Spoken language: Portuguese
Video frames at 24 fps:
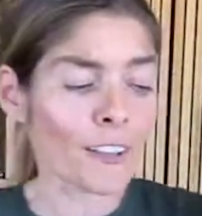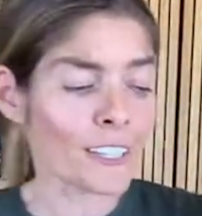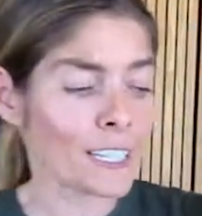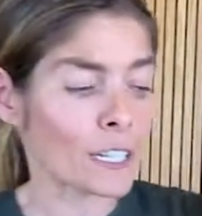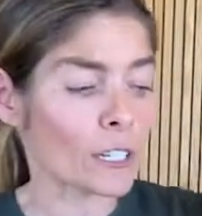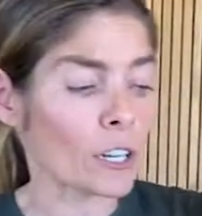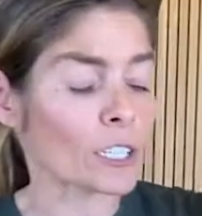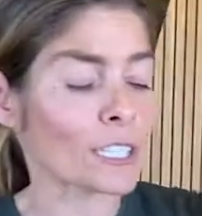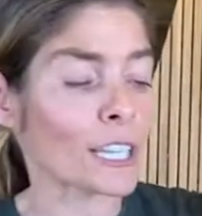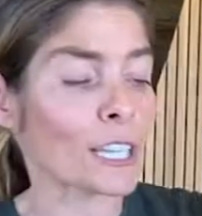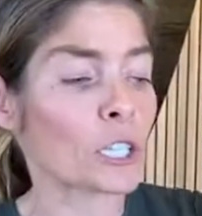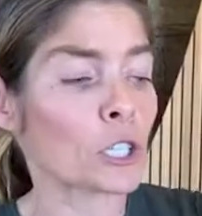eu vou
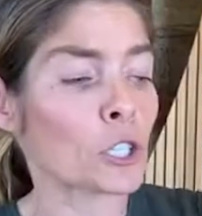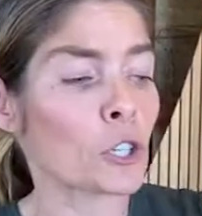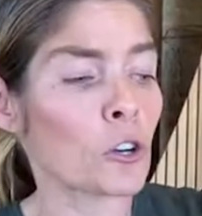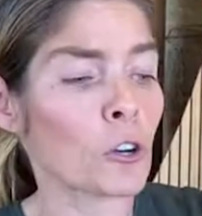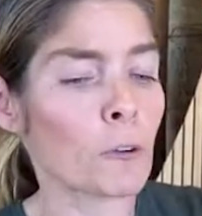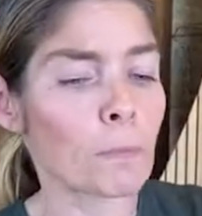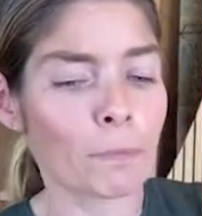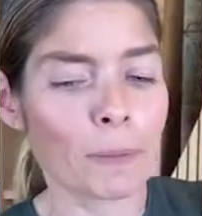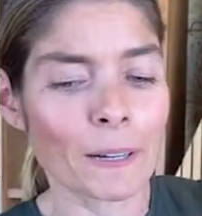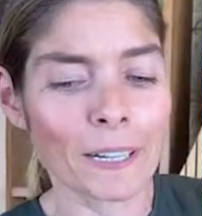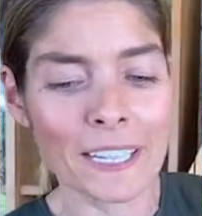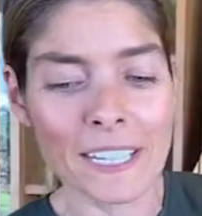fazer a nossa
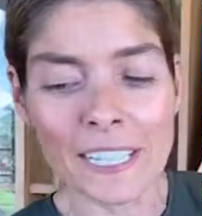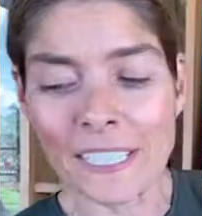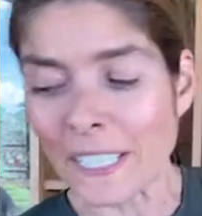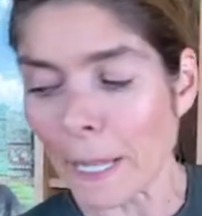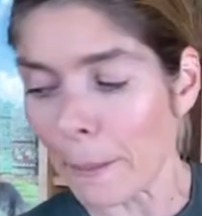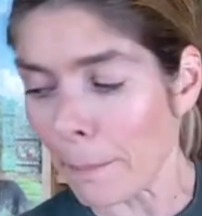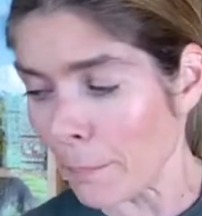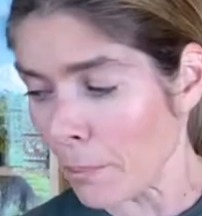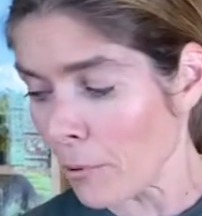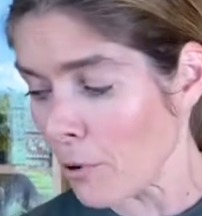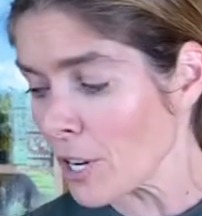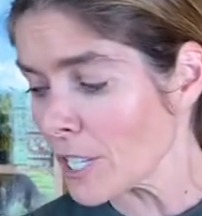sopa
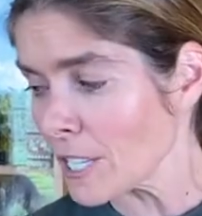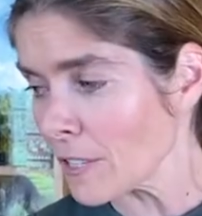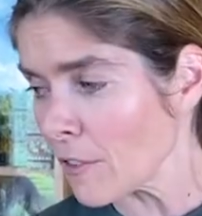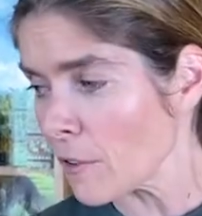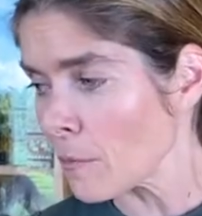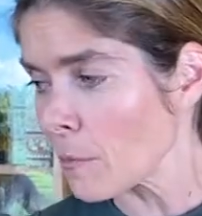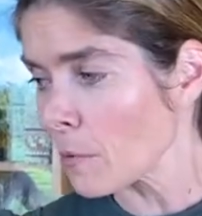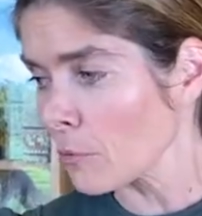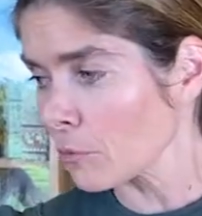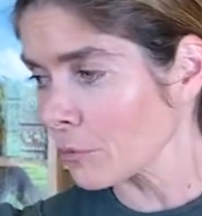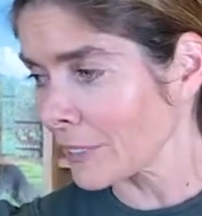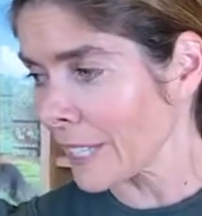e depois
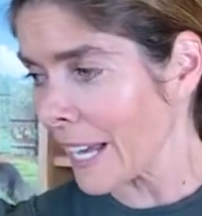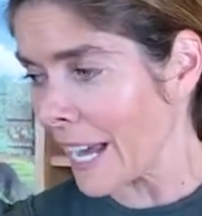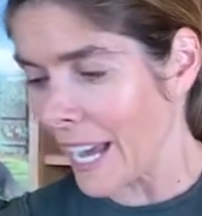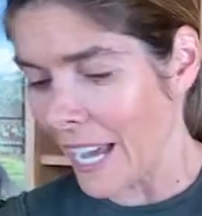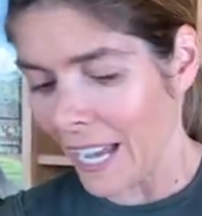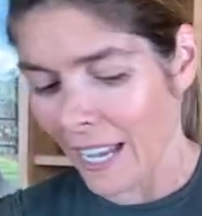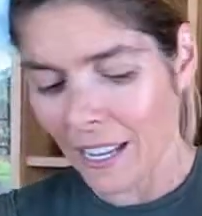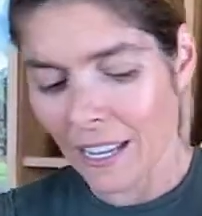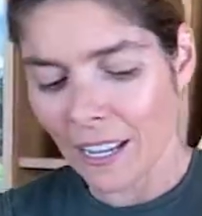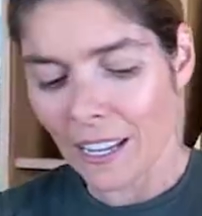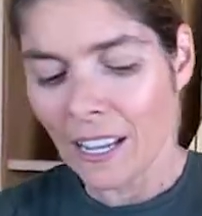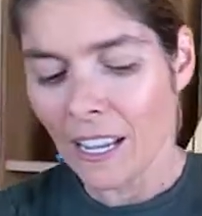eu vou
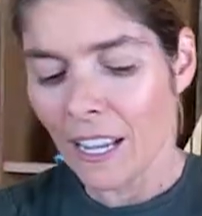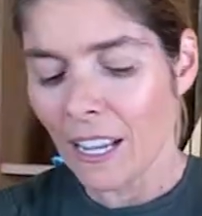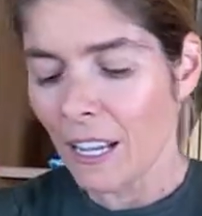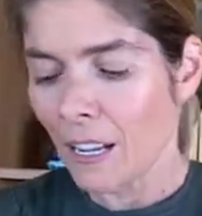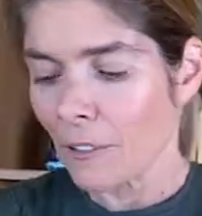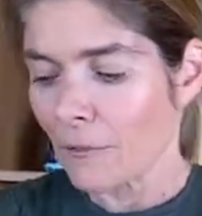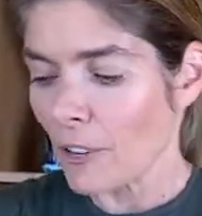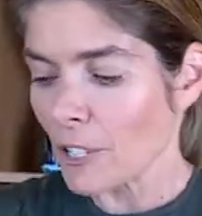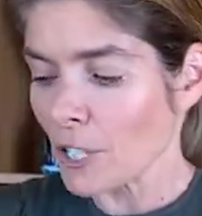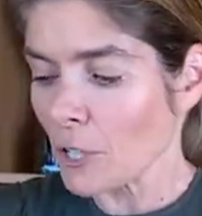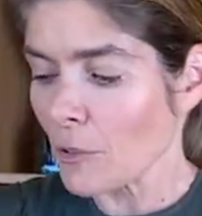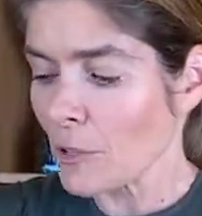montar,
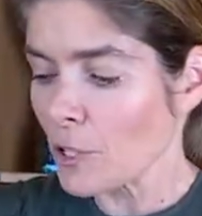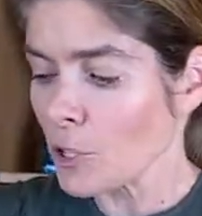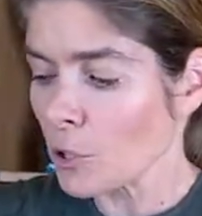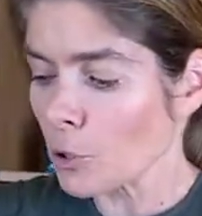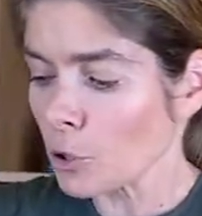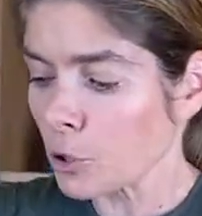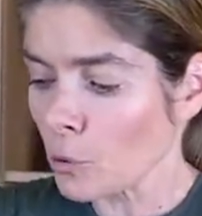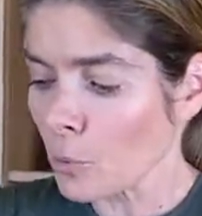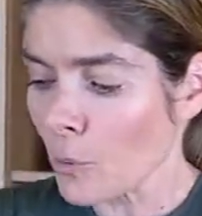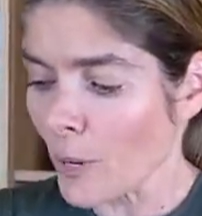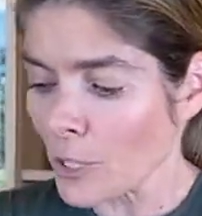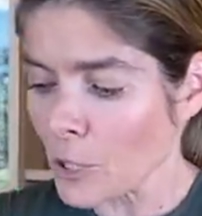fazer o
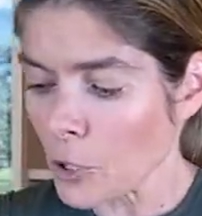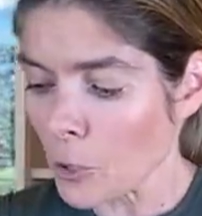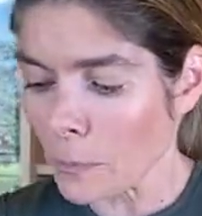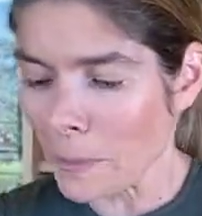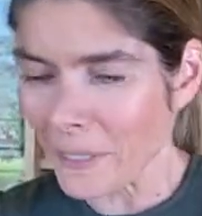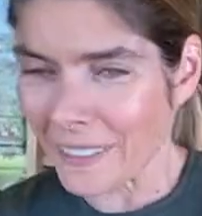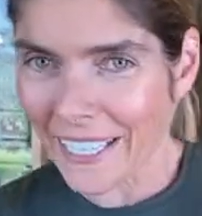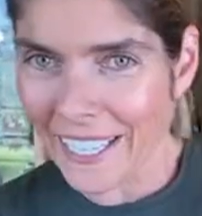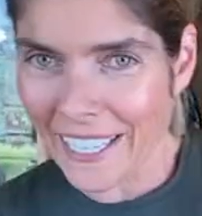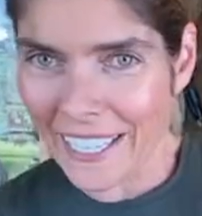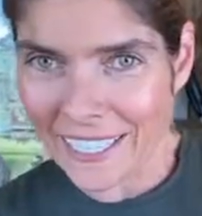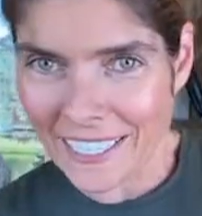risoto com a
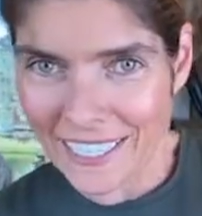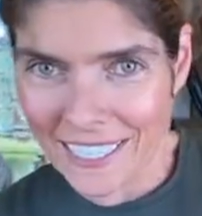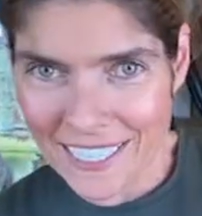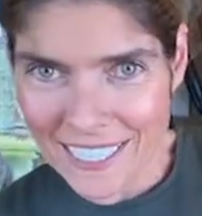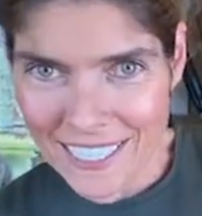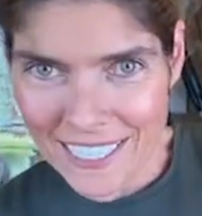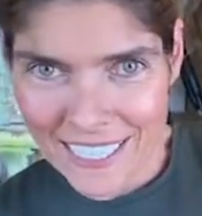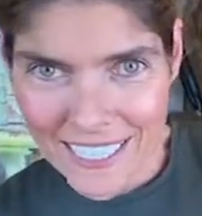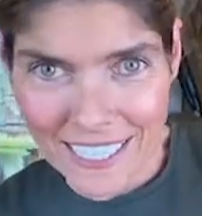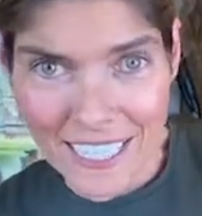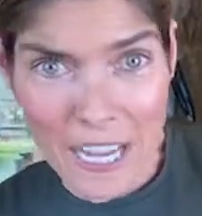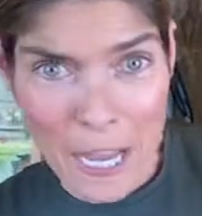sopa
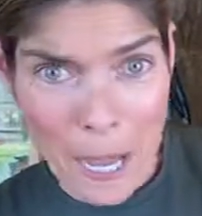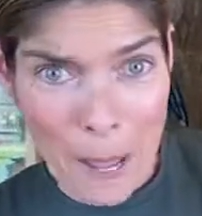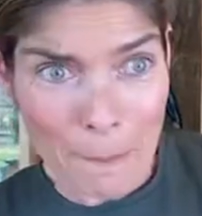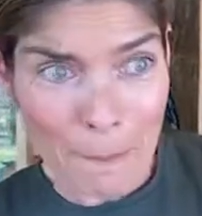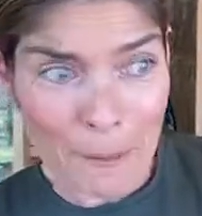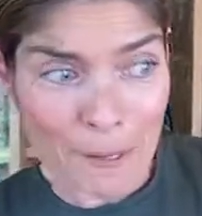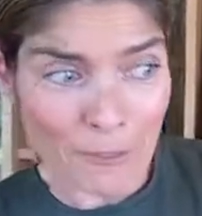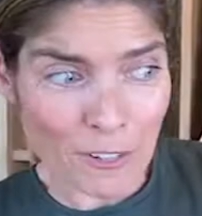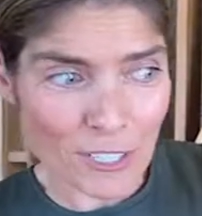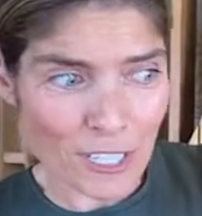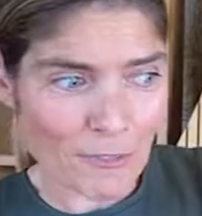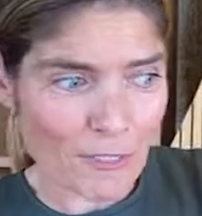delas,
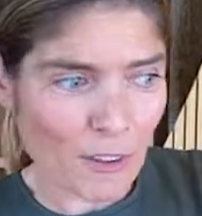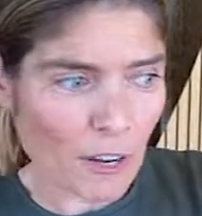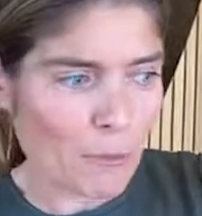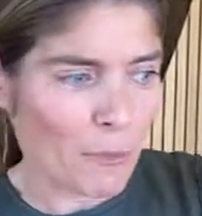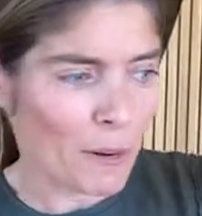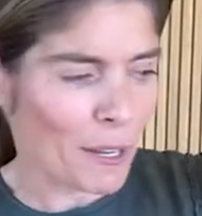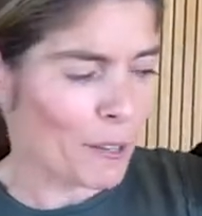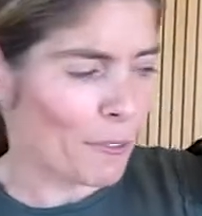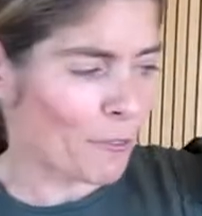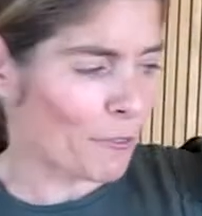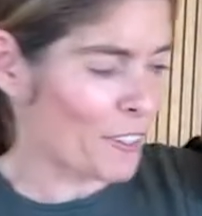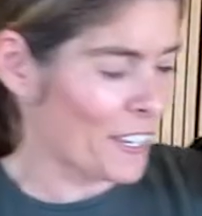pra você
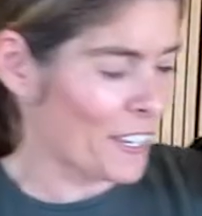ver como